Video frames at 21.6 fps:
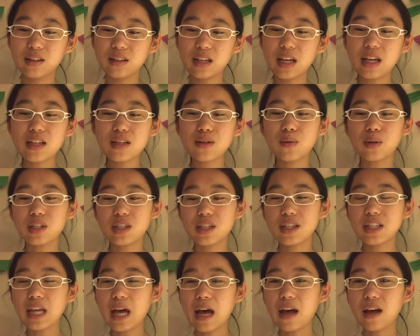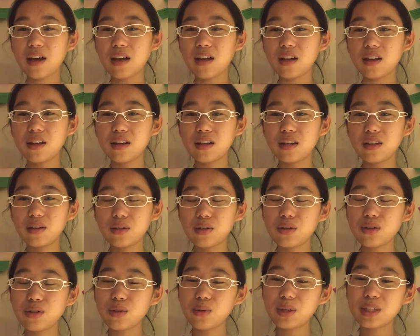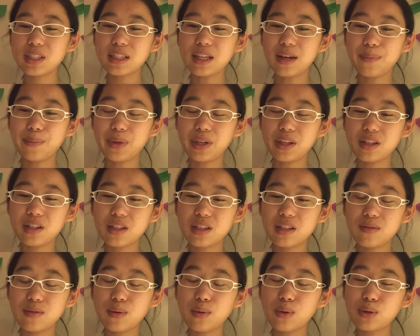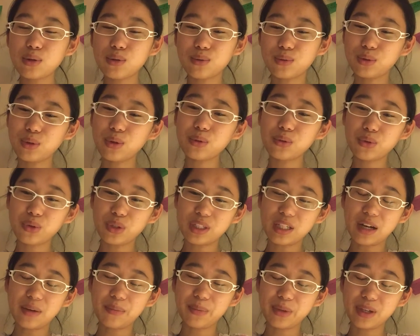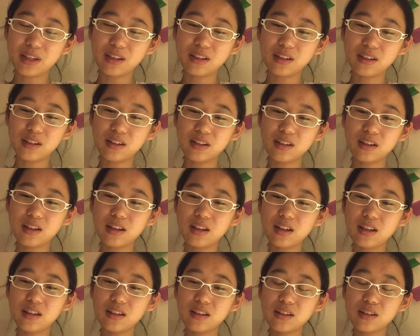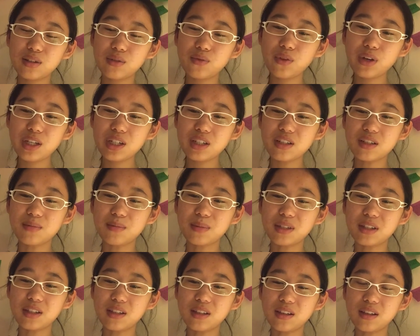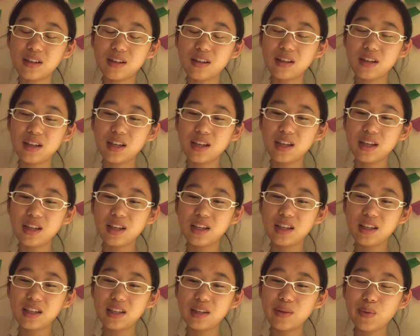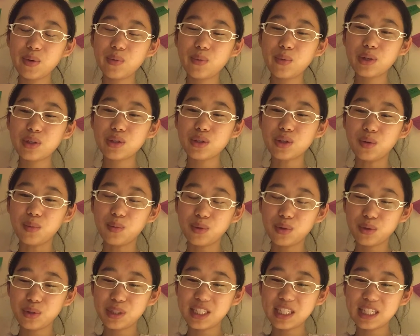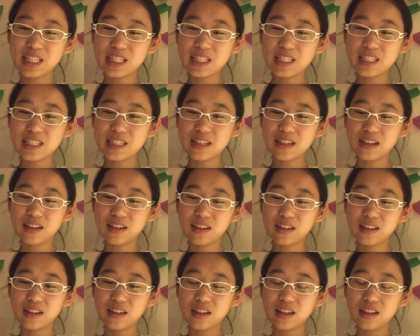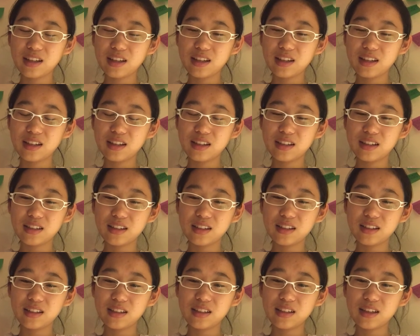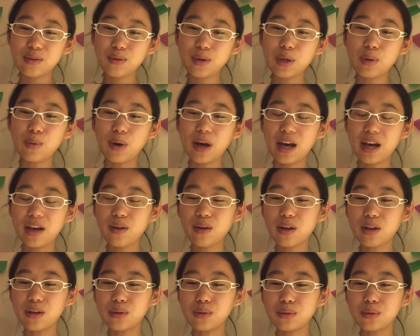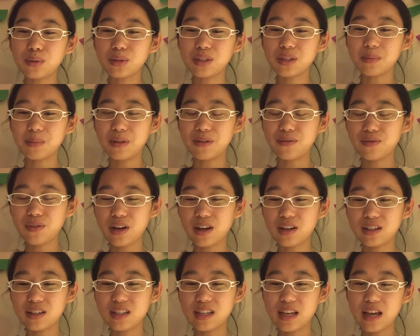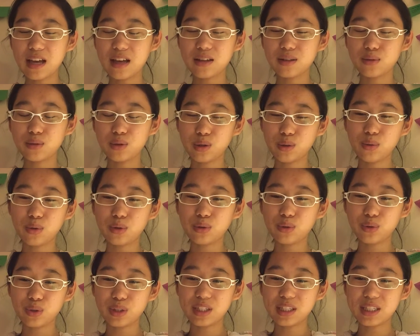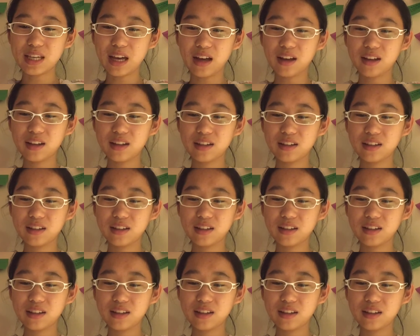但是我知道，有的时候我想别的，是因为我主动去想别的，那是为什么呢？因为我守不住清净。因为我还有很多东西没放下，所以我去想。